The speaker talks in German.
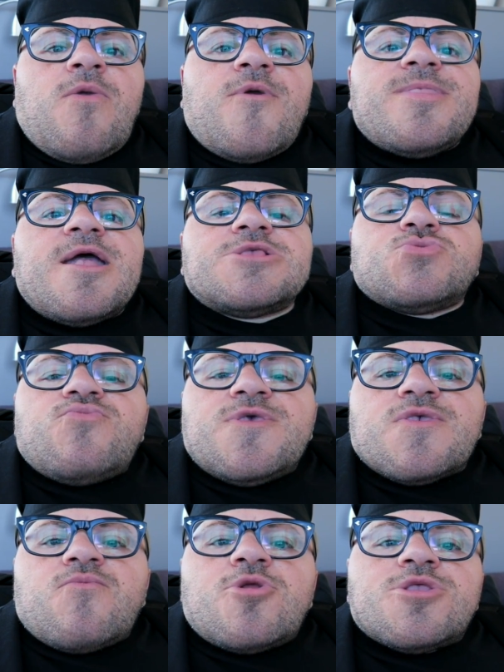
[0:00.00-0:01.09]
Wenn ihr also
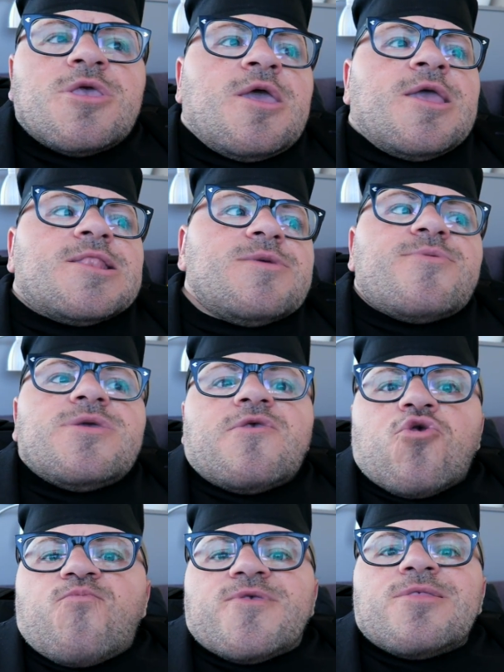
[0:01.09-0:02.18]
wissen wollt, lieber
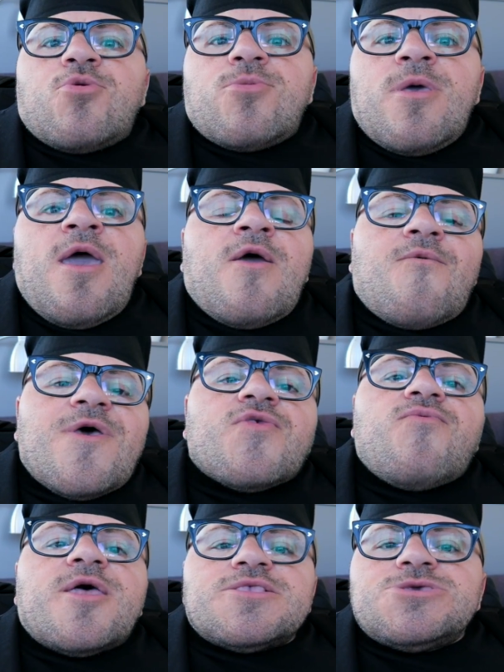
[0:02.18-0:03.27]
XY,
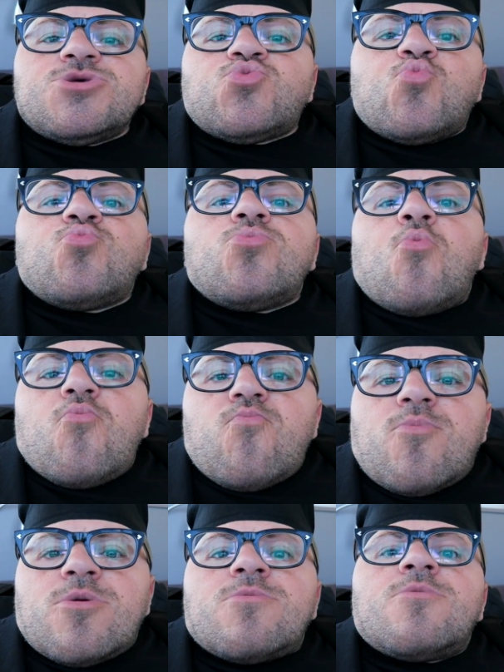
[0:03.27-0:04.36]
was werden Sie tun, um?